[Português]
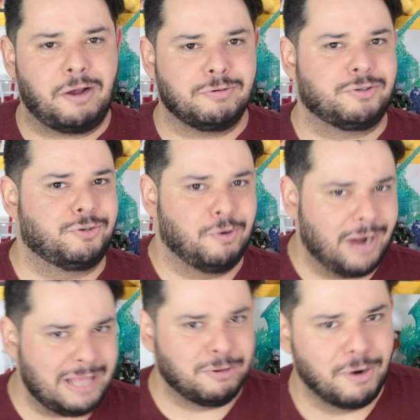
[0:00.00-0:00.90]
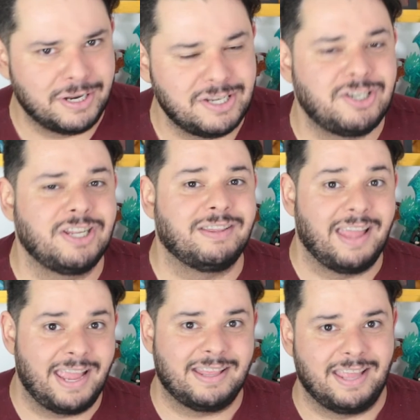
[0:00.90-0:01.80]
aos jogadores de
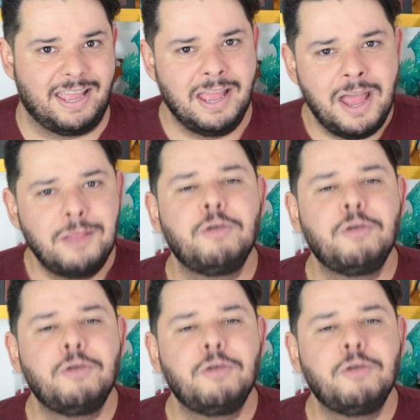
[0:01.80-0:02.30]
D&D,